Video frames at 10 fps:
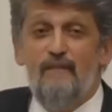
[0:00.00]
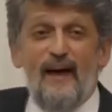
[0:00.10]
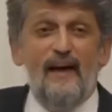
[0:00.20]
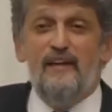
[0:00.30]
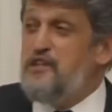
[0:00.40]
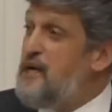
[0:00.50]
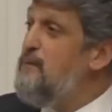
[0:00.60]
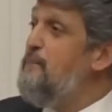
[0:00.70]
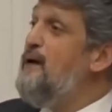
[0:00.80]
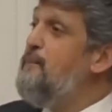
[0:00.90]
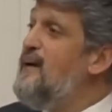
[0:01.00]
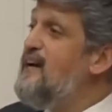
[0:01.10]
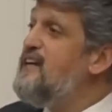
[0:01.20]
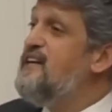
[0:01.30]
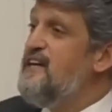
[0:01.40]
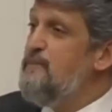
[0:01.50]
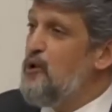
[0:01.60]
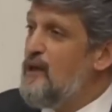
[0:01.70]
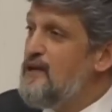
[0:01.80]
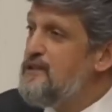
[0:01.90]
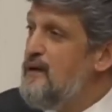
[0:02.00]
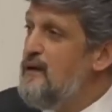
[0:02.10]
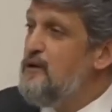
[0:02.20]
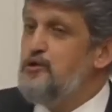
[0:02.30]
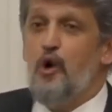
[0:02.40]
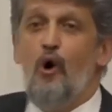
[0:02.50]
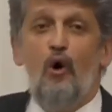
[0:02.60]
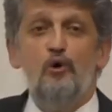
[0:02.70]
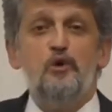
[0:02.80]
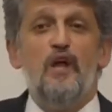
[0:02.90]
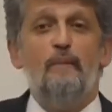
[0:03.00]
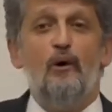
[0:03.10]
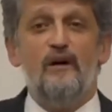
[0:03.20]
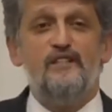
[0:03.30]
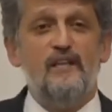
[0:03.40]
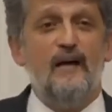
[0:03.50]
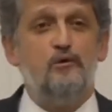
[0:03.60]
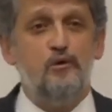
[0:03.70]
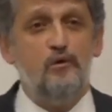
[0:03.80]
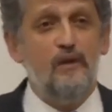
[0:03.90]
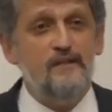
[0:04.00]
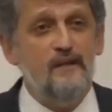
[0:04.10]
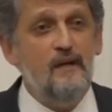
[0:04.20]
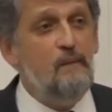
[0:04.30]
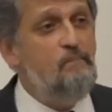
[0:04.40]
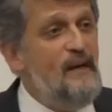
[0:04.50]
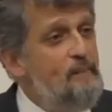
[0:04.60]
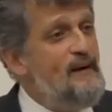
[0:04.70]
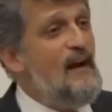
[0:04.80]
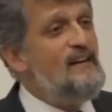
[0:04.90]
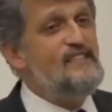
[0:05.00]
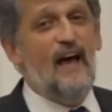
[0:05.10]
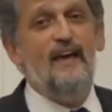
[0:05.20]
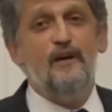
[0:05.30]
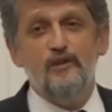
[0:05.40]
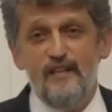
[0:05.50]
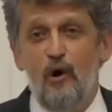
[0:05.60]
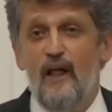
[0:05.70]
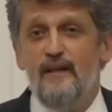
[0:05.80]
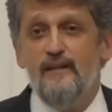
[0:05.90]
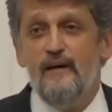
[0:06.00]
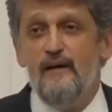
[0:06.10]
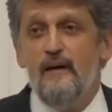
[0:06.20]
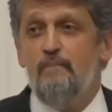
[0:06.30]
Ve şimdi birbirlerini kırmıyorlar. Çoğulcu demokrasiler kurdular. Birbirlerine saygısı olan,